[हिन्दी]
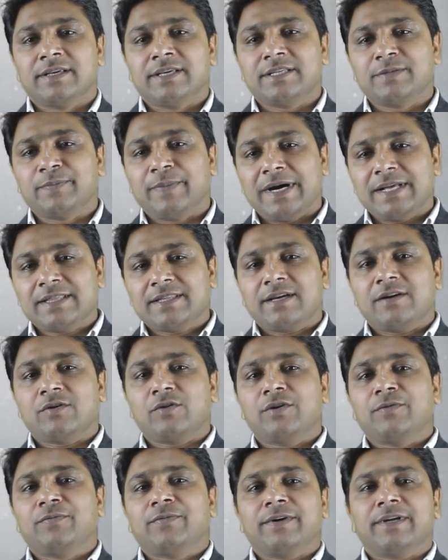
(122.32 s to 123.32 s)
इस बात का
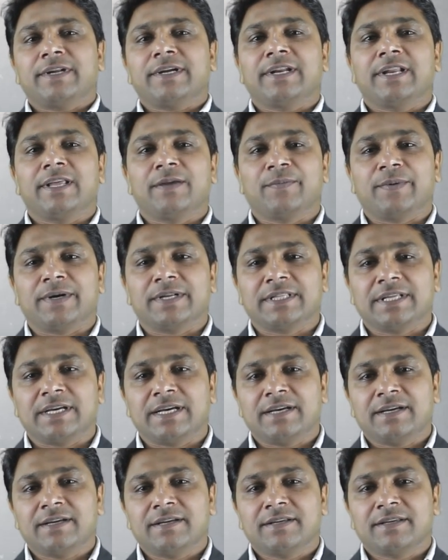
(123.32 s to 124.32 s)
कोई फ़र्क नहीं
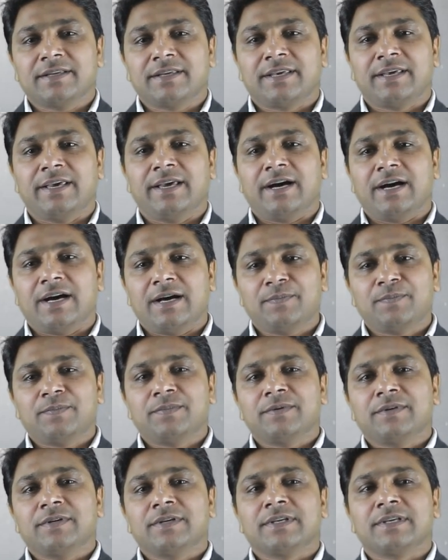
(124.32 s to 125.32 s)
पड़ता कि आप
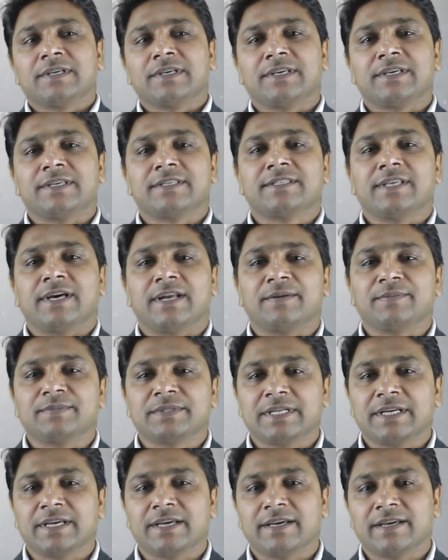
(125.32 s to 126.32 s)
किस धर्म
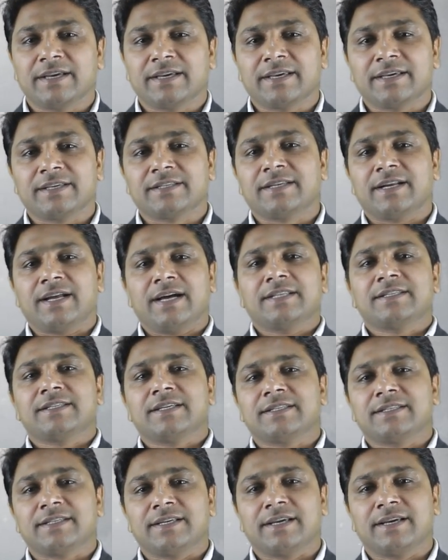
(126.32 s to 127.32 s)
से हैं किस
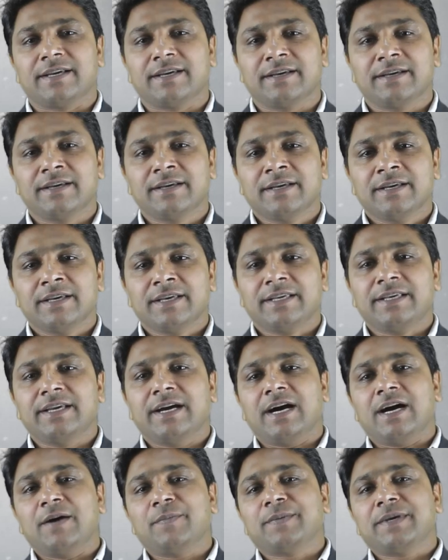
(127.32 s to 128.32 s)
राज्य से हैं
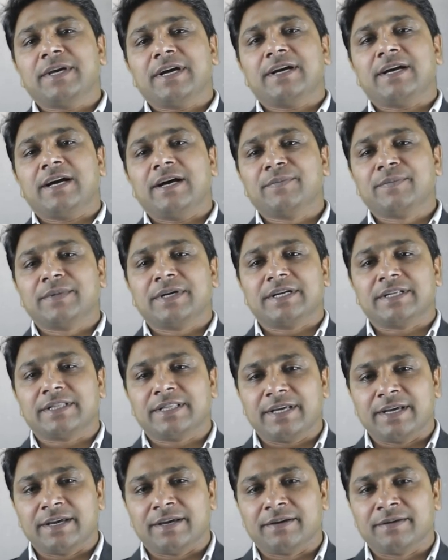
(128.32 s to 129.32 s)
या आप क्या काम
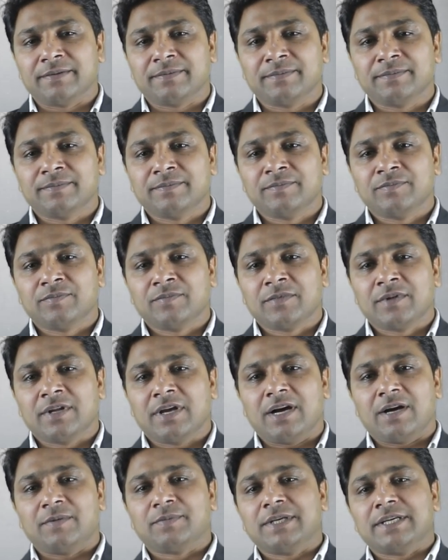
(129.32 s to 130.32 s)
करते हैं
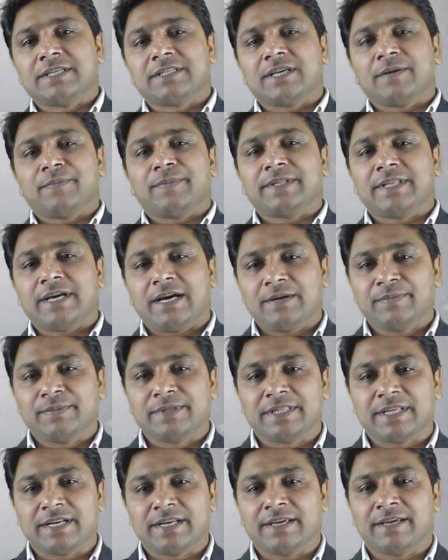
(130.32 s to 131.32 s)
आप देश के
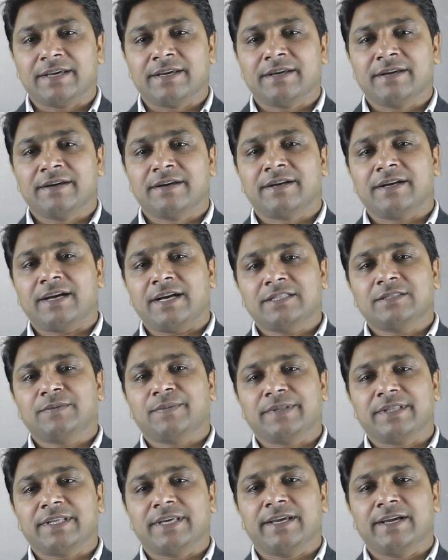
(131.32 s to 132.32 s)
प्रधानमंत्री हैं
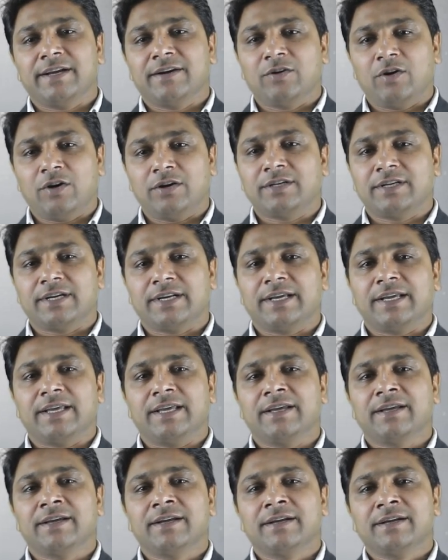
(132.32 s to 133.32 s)
राष्ट्रपति हैं डॉक्टर
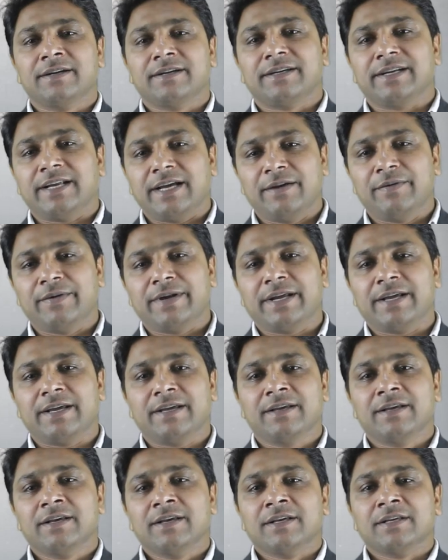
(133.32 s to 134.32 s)
हैं ड्राइवर
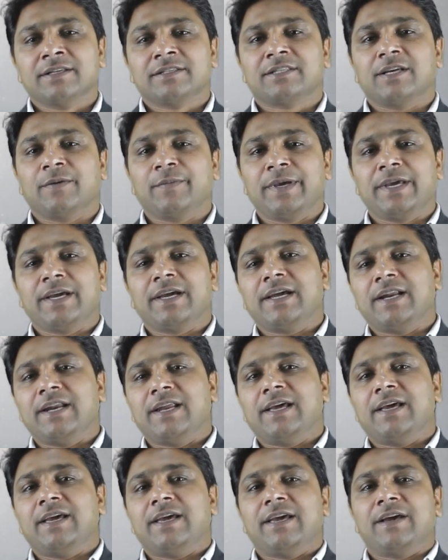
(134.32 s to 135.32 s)
हैं सभी के
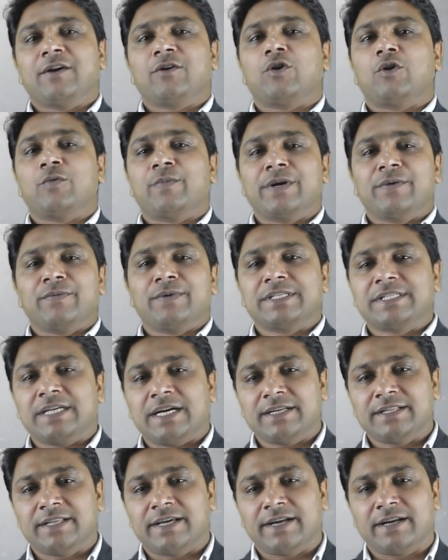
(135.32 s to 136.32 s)
लिए एक कॉमन
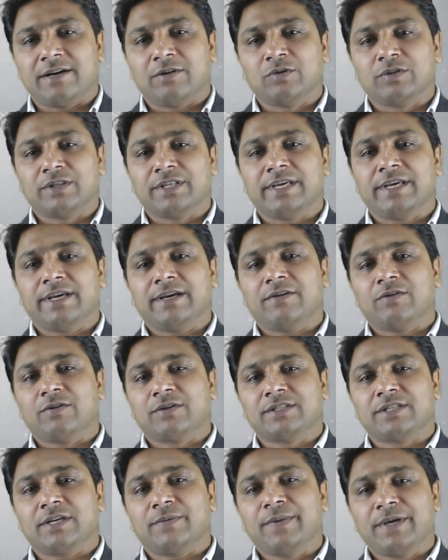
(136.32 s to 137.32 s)
विचारधारा होती है
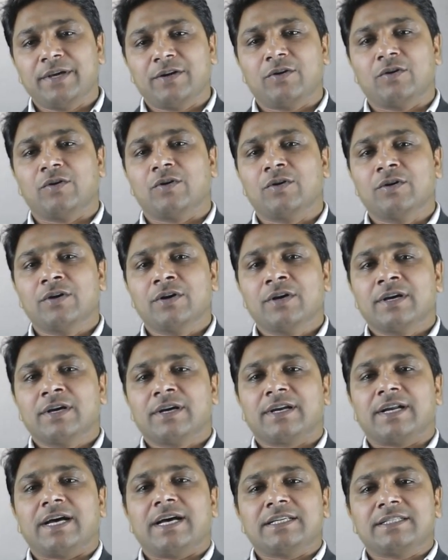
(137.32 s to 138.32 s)
और सभी को
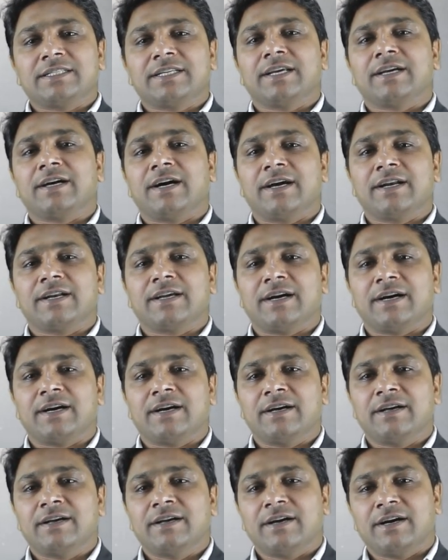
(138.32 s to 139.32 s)
राष्ट्रीय गान का
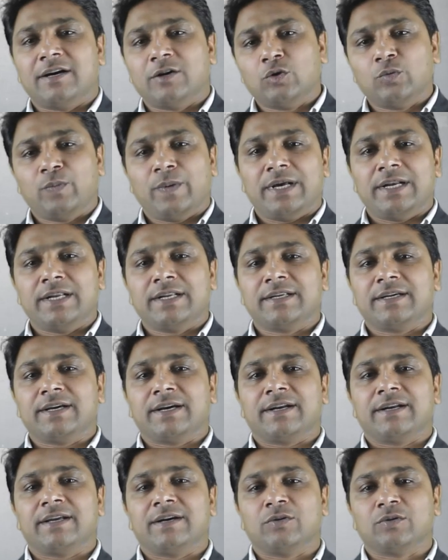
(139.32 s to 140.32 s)
अनुपालन
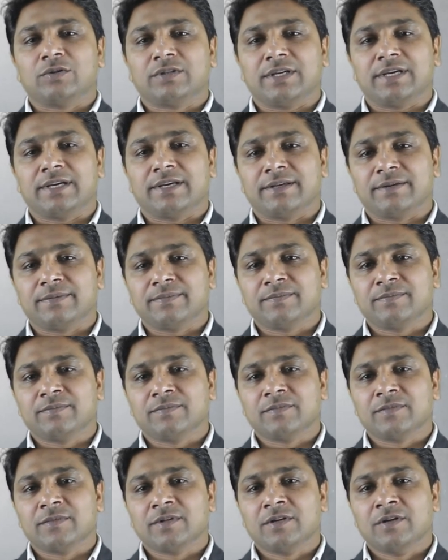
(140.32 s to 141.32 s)
करना होता है
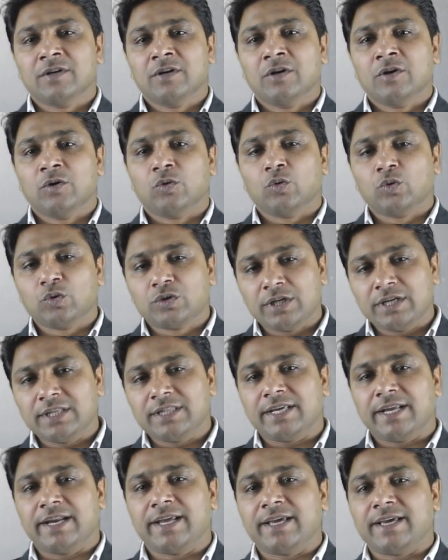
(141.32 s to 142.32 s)
उसी
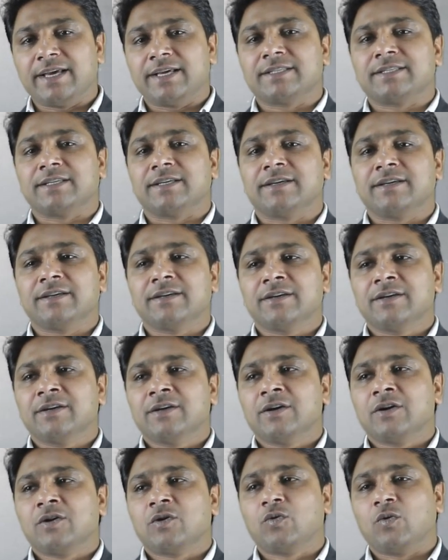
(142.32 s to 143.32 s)
तरीके से
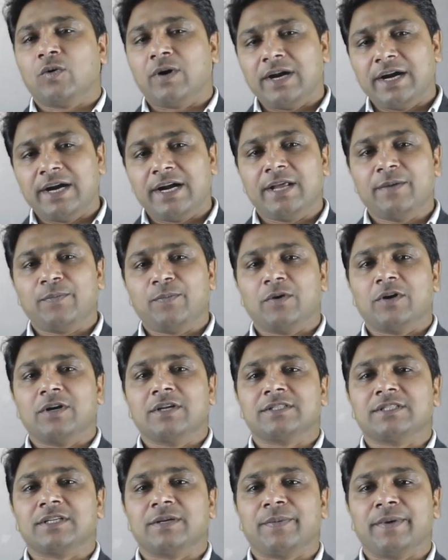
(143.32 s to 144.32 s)
क्वालिटी
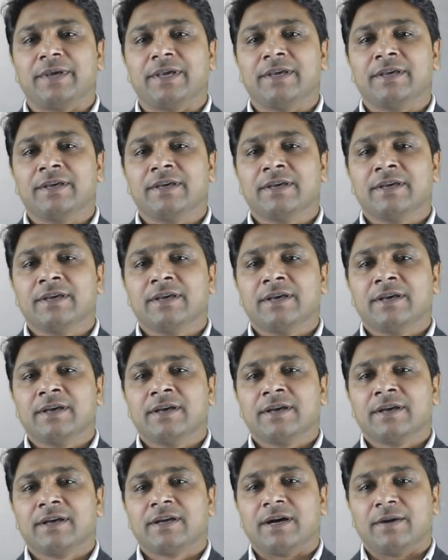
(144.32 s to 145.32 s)
पॉलिसी भी
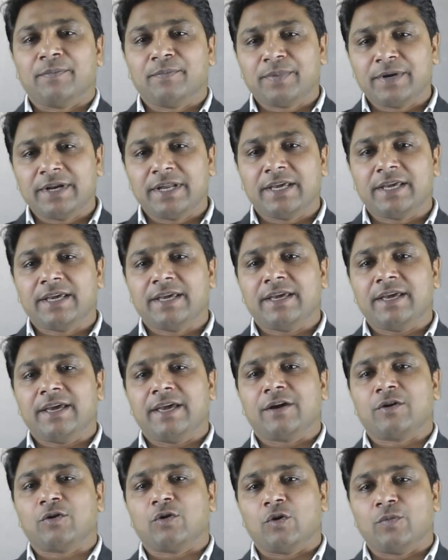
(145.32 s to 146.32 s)
कंपनी की
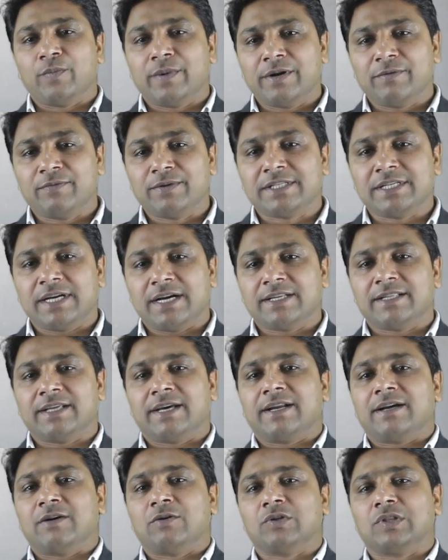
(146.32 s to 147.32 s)
एक कॉमन
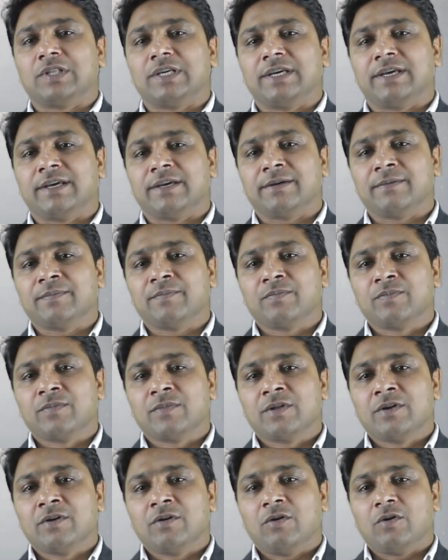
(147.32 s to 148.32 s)
विचारधारा होती है
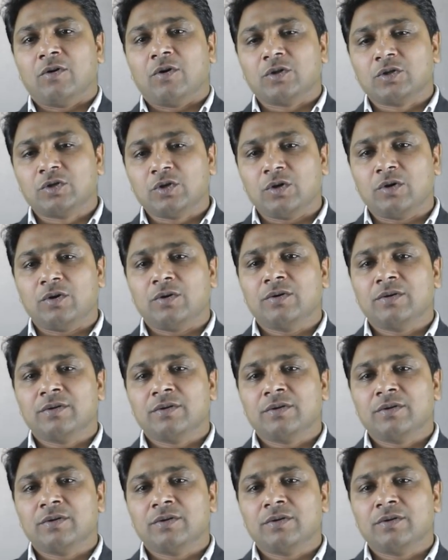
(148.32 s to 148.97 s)
और जो